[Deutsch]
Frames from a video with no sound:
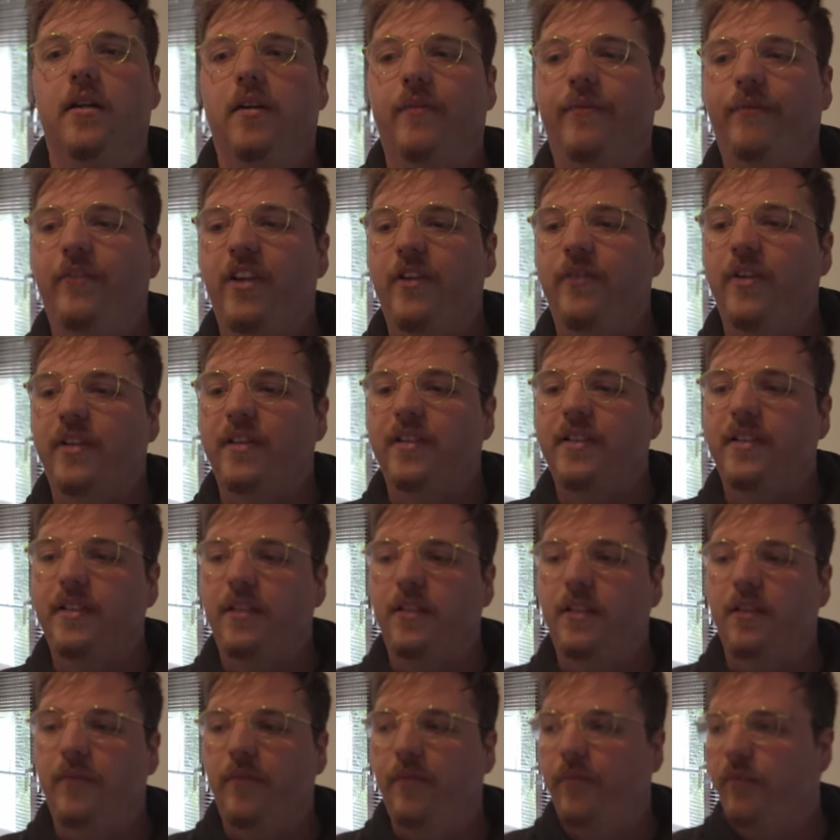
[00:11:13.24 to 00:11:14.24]
ähm, wie wir
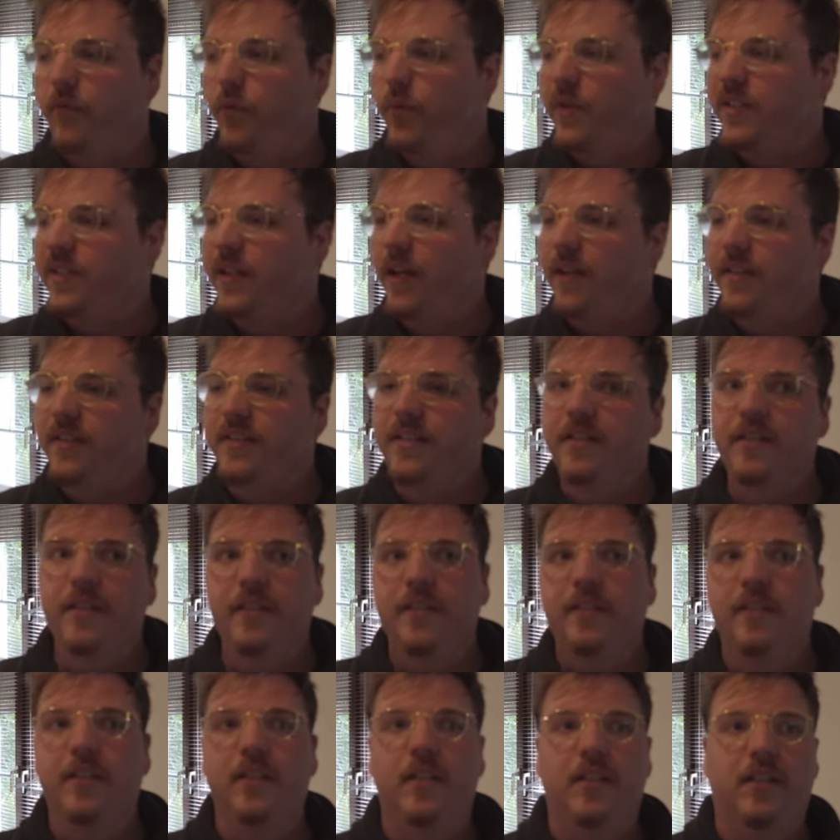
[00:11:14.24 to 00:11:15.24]
jetzt, ähm, wo wir jetzt gerade
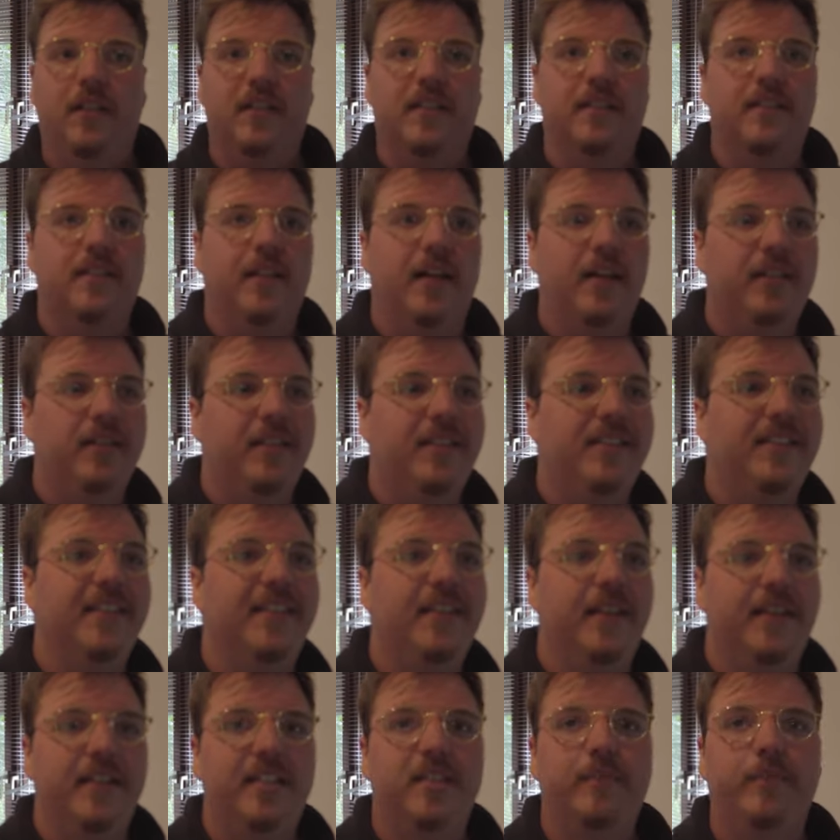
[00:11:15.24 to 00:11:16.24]
sind. Das sind Sachen, die
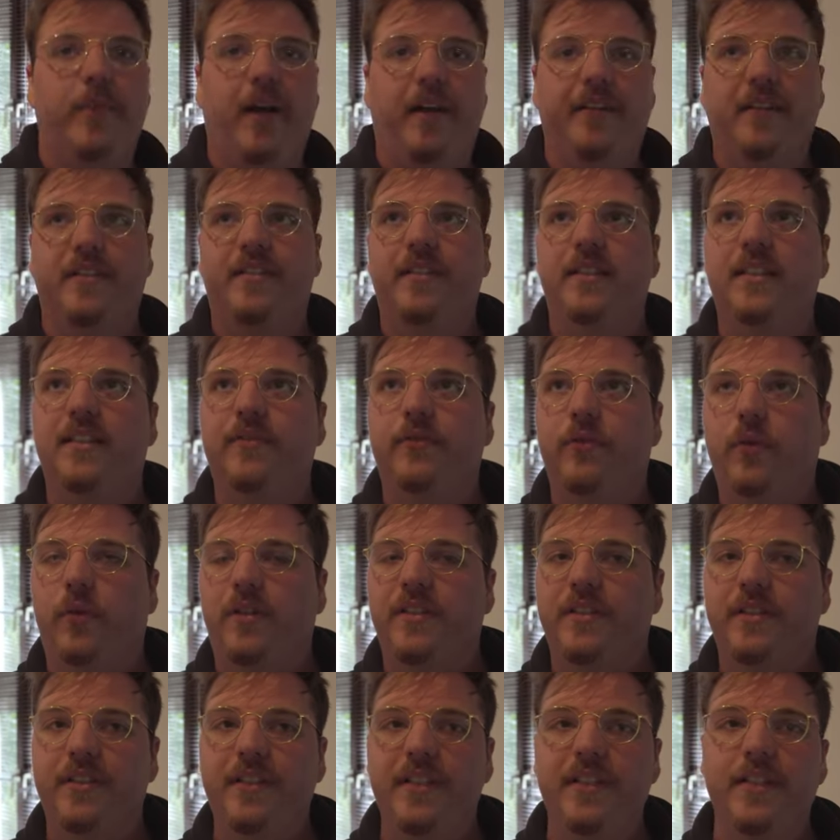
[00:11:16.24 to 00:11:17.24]
seht ihr in diesen behind the scenes
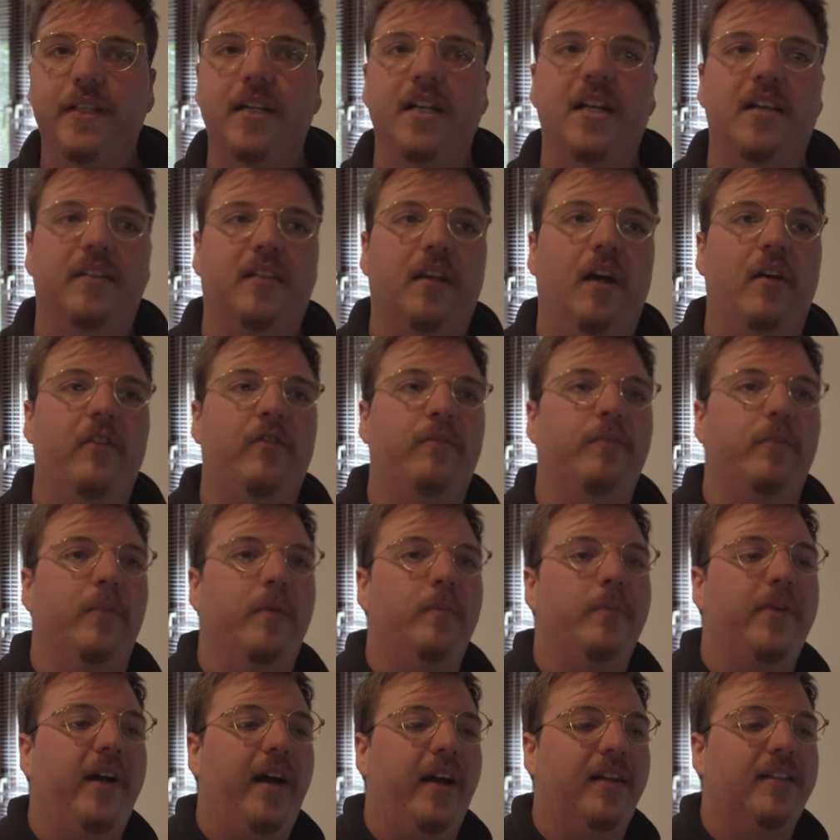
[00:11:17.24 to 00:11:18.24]
Vlogs nie. Da
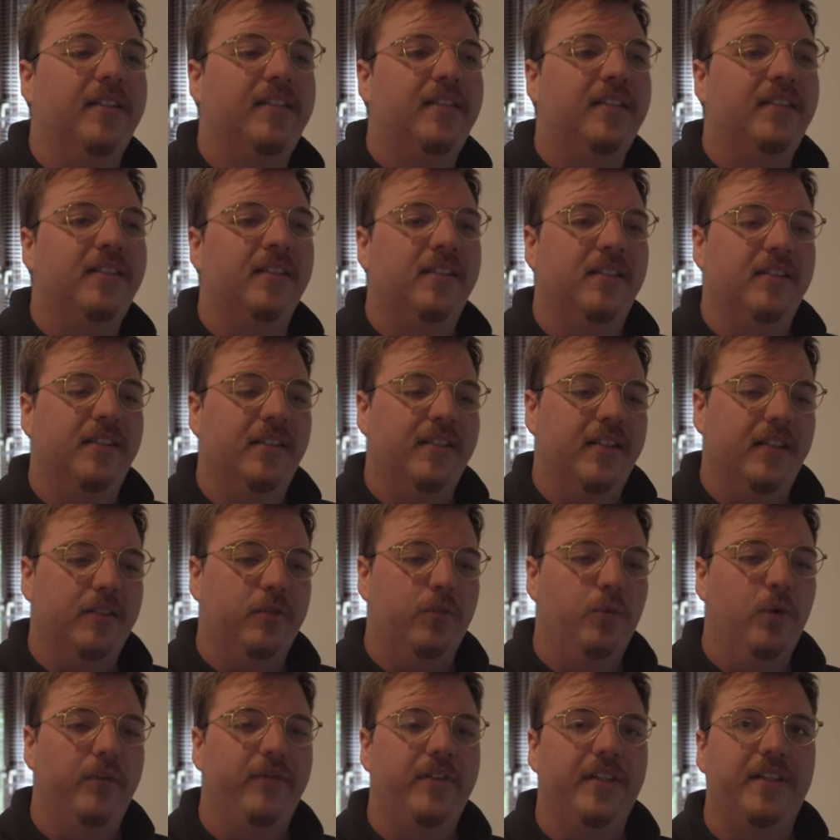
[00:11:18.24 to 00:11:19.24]
im behind the scenes seht
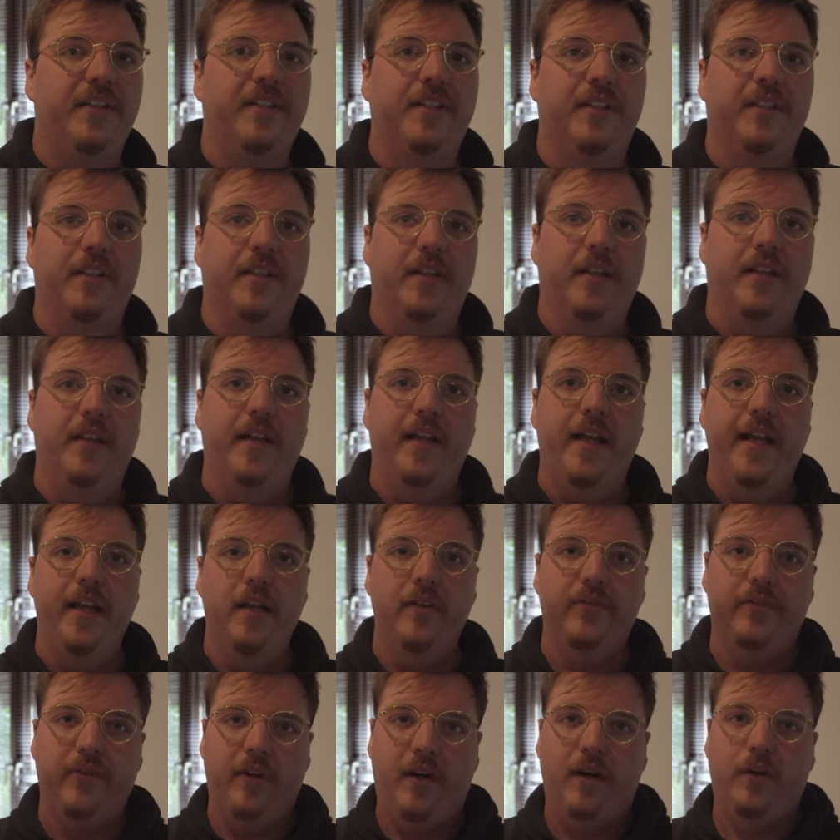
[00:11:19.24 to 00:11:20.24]
ihr nur, wie ich
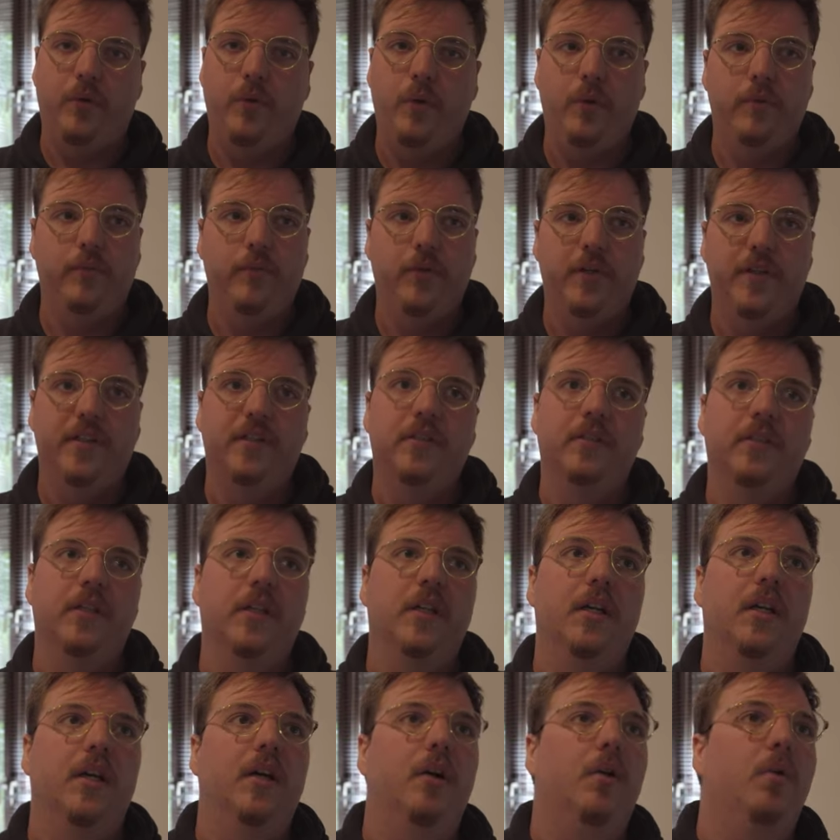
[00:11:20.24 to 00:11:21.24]
hinfahre irgendwo
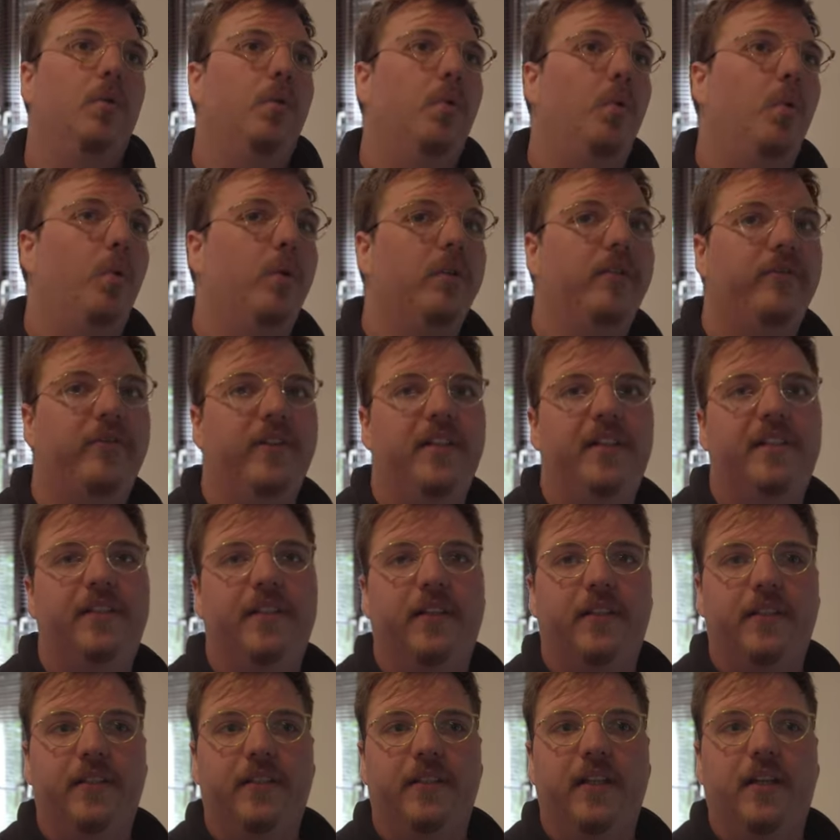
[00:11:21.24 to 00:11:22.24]
hin und wie
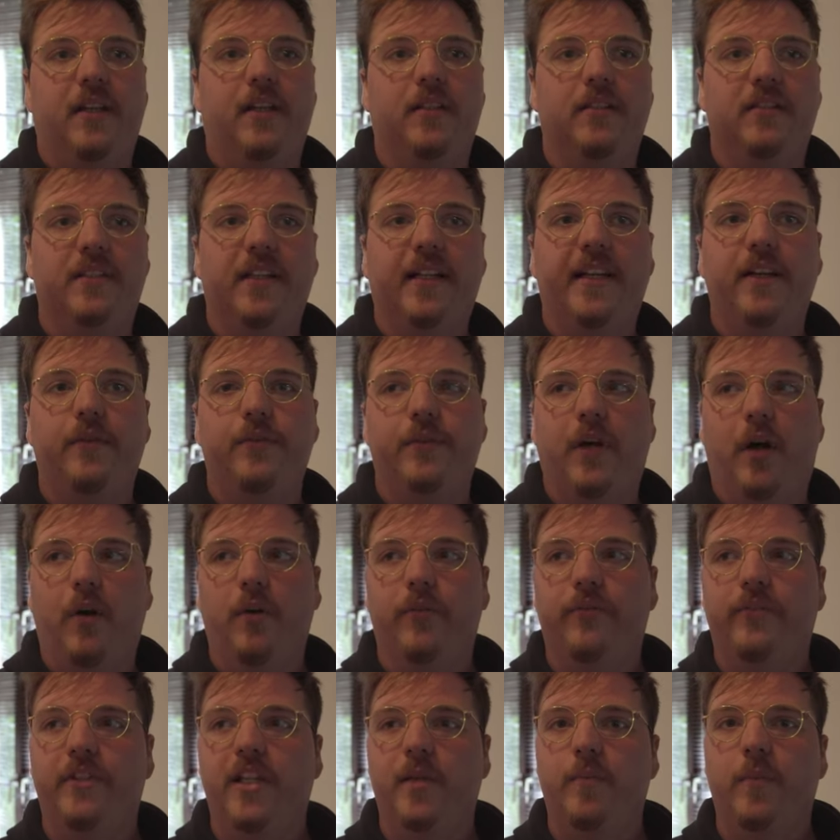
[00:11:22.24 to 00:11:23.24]
ich dann da drehe und
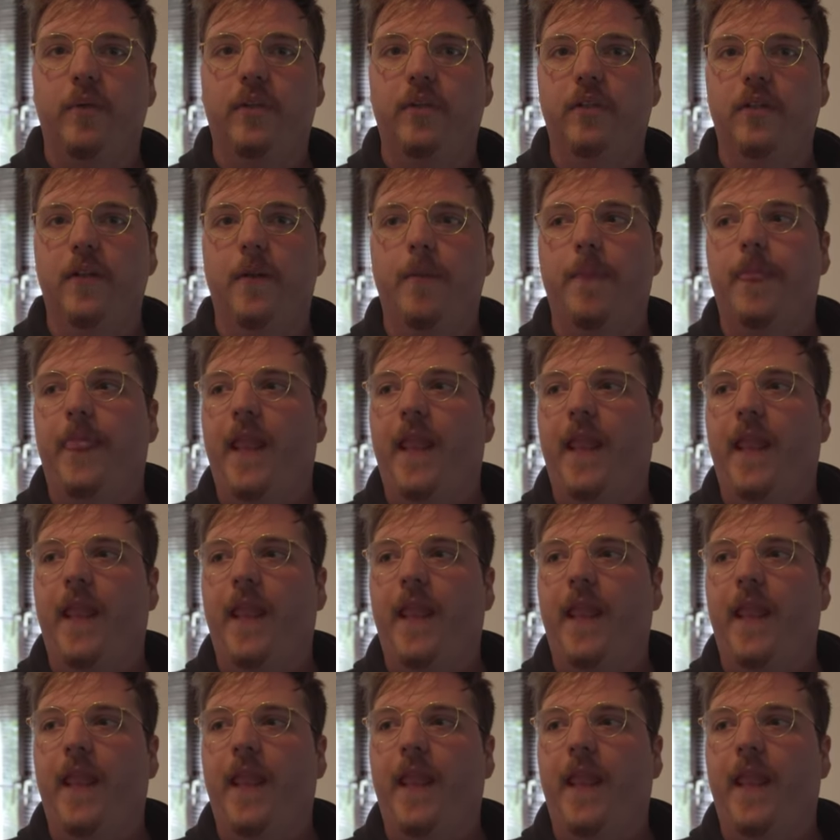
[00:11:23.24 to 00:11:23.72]
aufnehme.